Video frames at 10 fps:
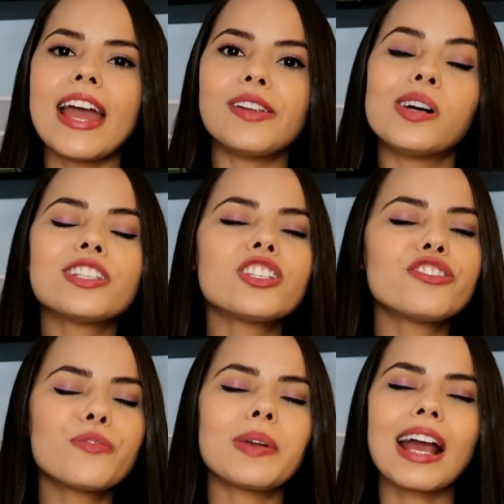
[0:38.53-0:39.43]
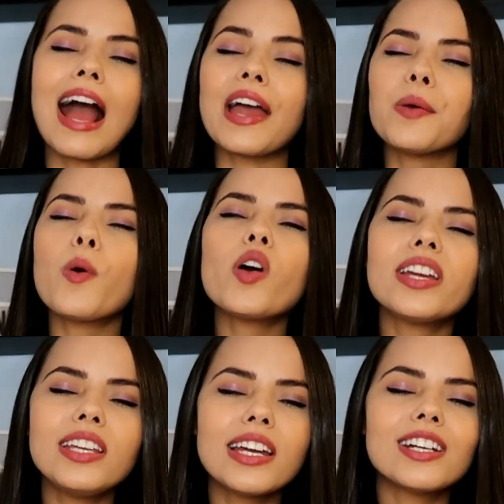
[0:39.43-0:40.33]
sério, antes de vir pra cá, eu
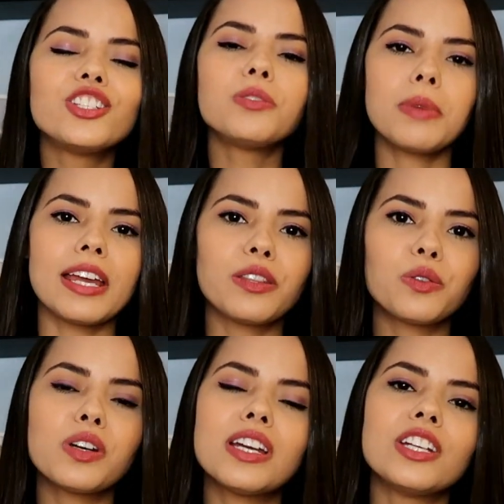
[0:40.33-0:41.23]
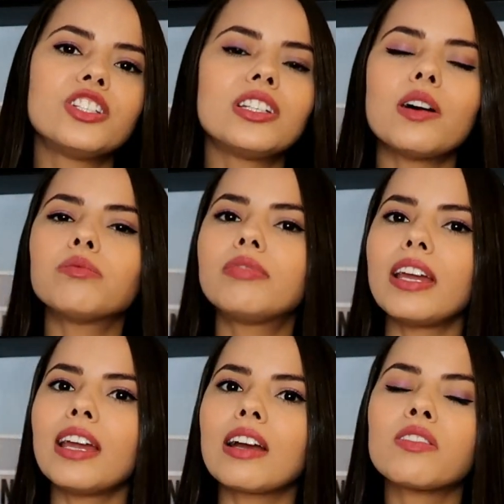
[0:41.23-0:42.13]
morria de medo de não
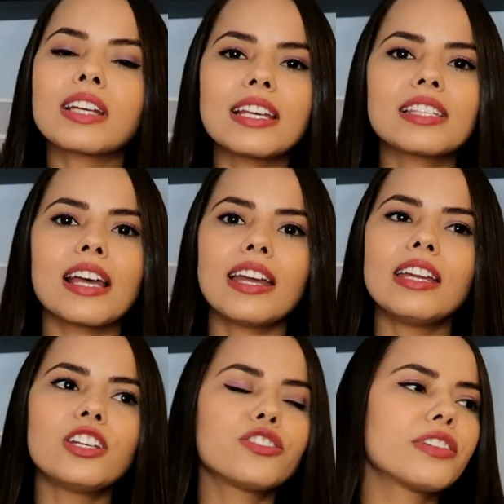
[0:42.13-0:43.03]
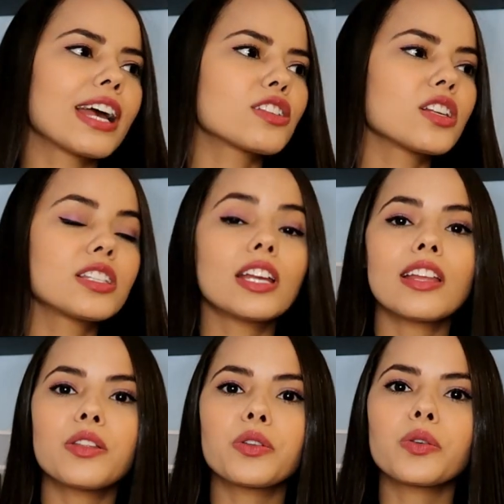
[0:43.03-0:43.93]
ter com quem sair, de ficar
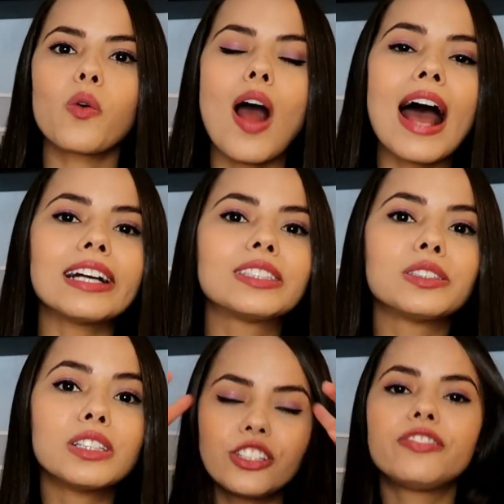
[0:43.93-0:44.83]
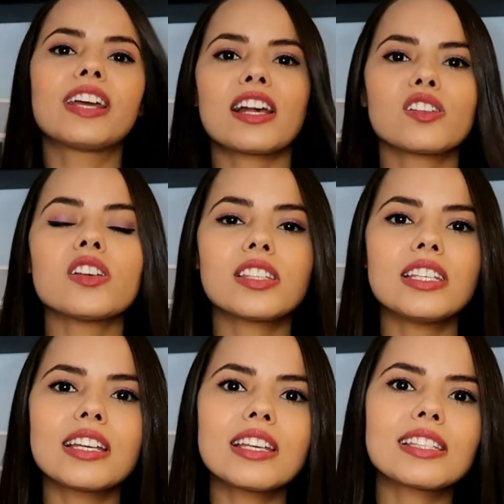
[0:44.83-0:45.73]
sozinha dentro do quarto, de ficar
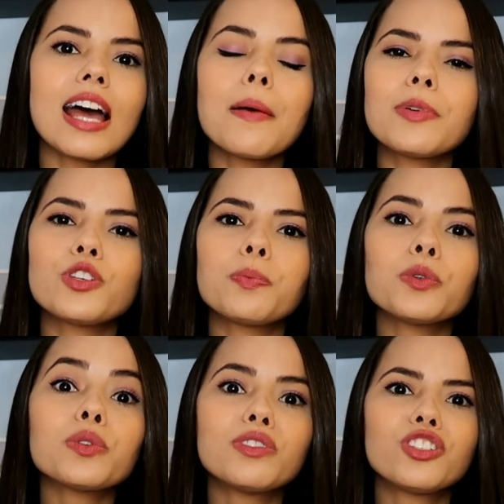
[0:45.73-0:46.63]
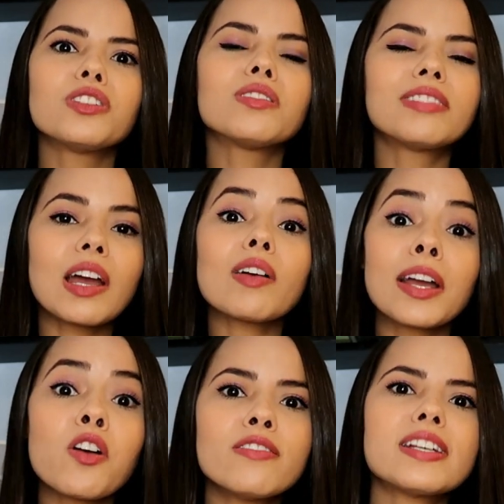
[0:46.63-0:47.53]
sozinha aqui, sabe? Tipo, não, de não ter com
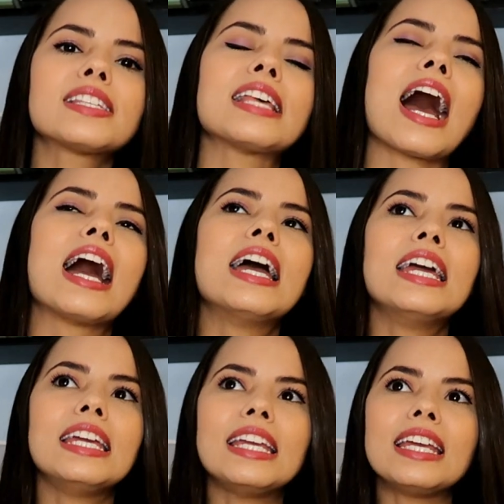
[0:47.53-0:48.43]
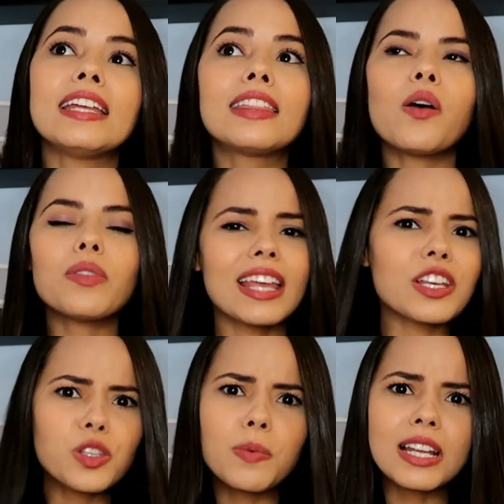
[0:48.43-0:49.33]
quem conversar. E então,
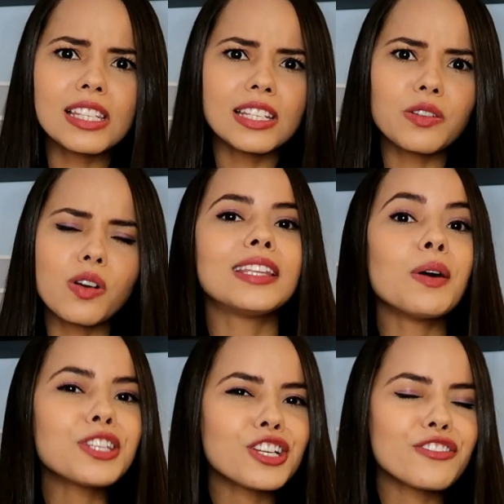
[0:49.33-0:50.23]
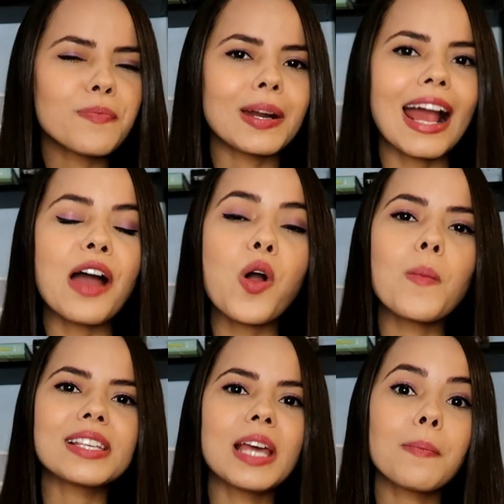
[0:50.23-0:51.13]
desde o Brasil, então antes de vir pra cá, eu
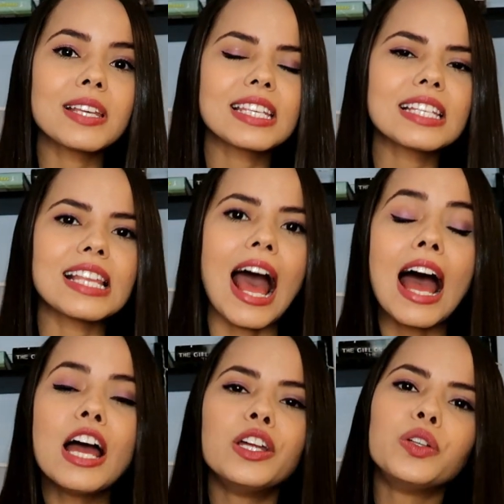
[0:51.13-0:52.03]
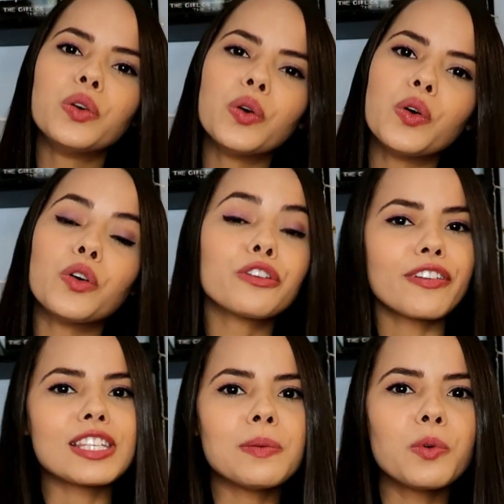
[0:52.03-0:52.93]
comecei a pesquisar. No, no
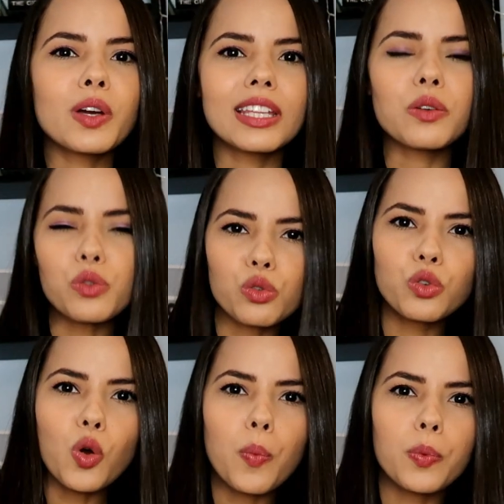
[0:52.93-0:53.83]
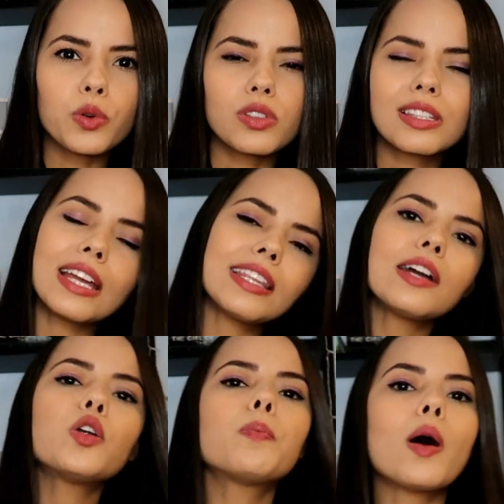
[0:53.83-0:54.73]
Facebook tem uns grupos, tem
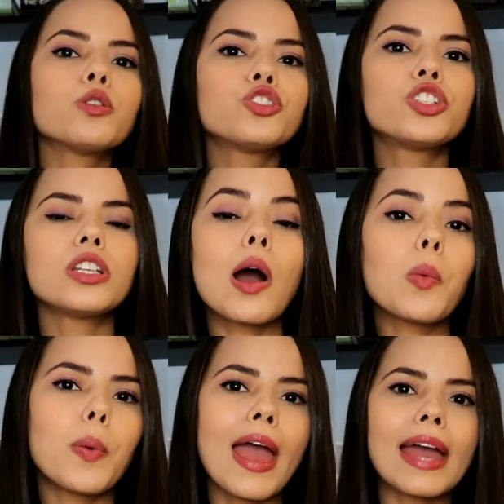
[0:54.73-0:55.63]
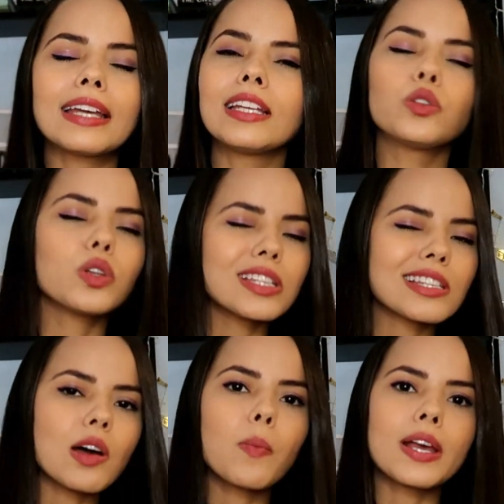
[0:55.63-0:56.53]
até grupão de au pair, que tem todas
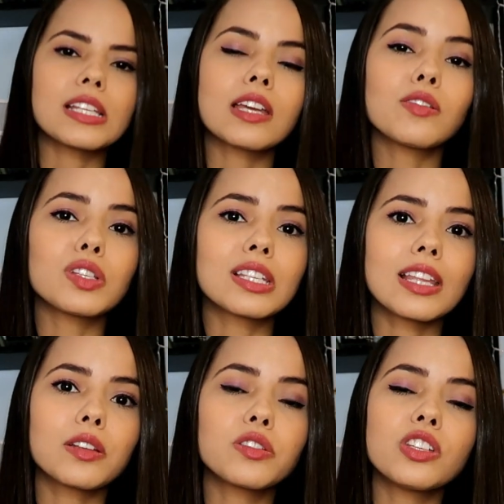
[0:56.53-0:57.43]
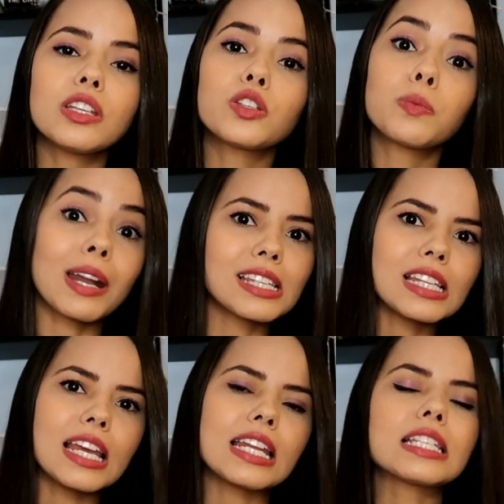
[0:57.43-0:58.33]
as au pairs aqui dos Estados Unidos,
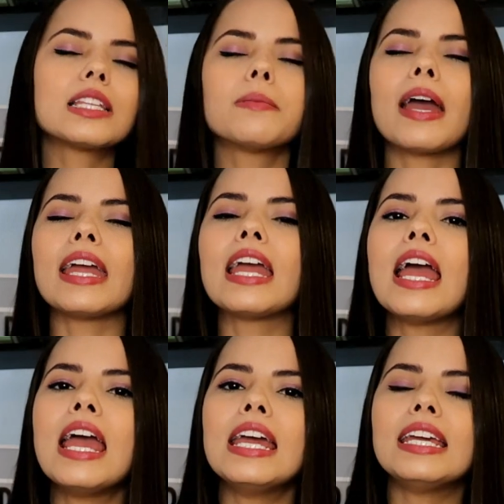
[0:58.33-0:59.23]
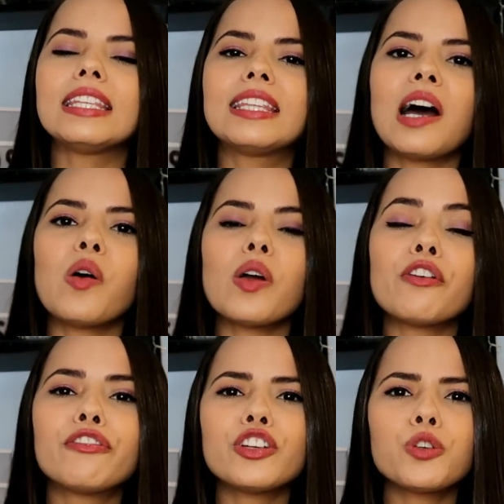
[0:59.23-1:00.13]
brasileiras também. Então,
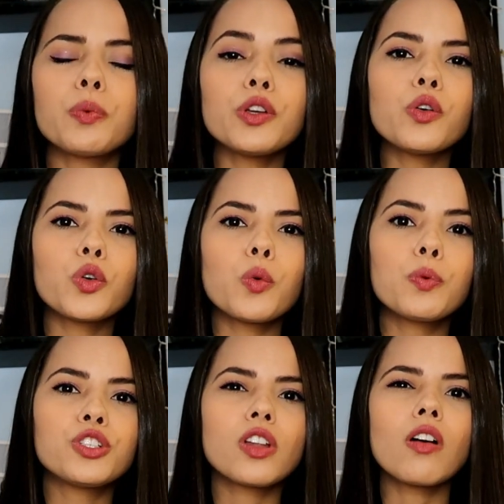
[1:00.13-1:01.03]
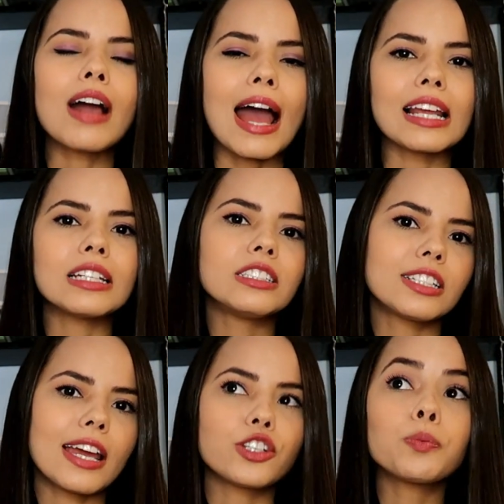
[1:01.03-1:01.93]
eu fui, tipo, em um grupo de Long
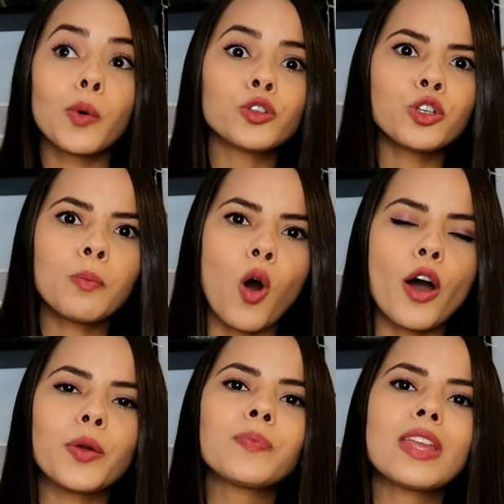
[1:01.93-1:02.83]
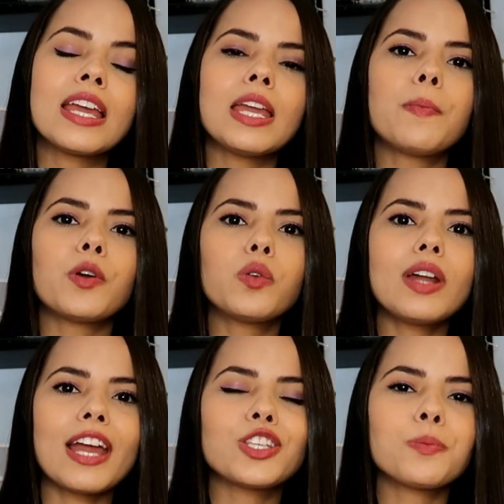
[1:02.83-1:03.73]
Island, que é, tipo, onde eu moro, e
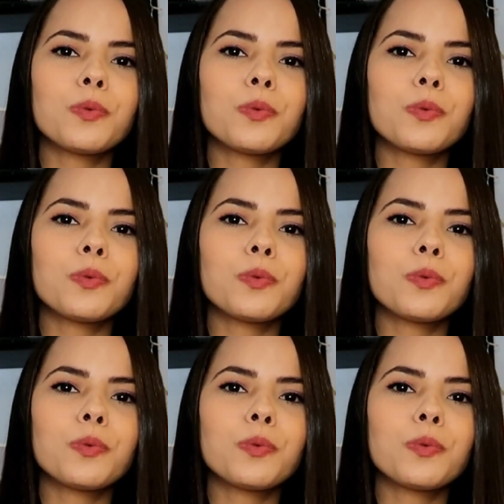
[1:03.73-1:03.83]
procurei,